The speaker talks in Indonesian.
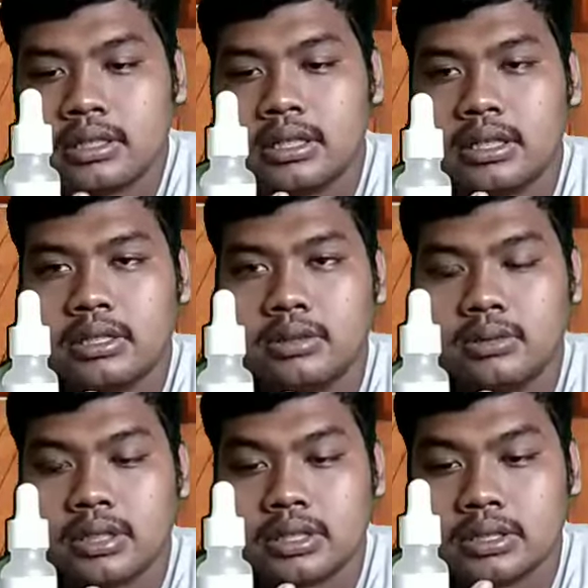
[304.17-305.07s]
ini
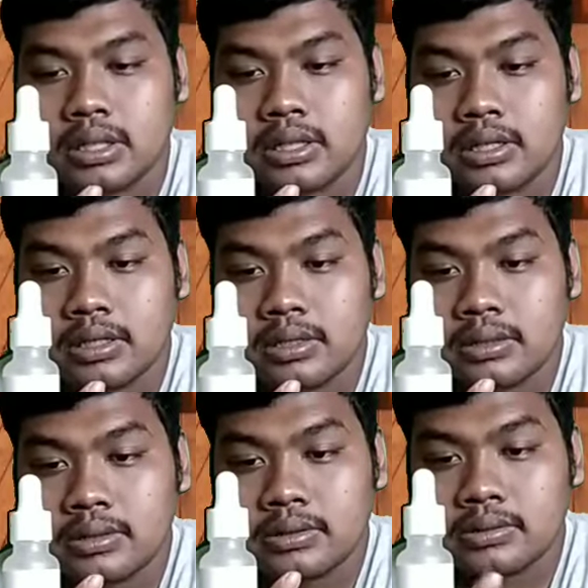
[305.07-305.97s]
dulu guys ya
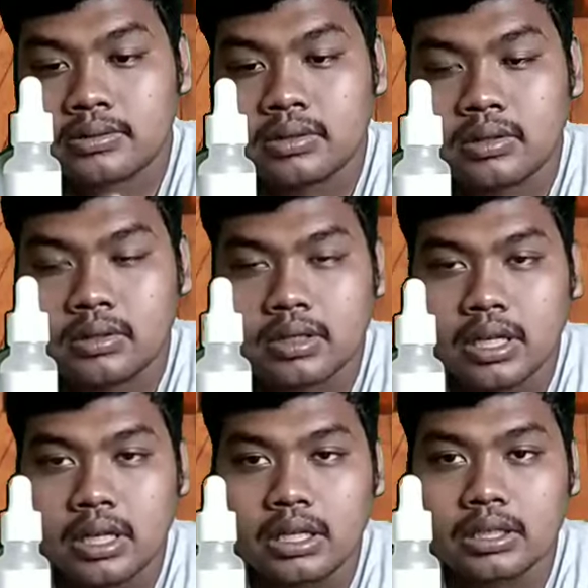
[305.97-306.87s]
oke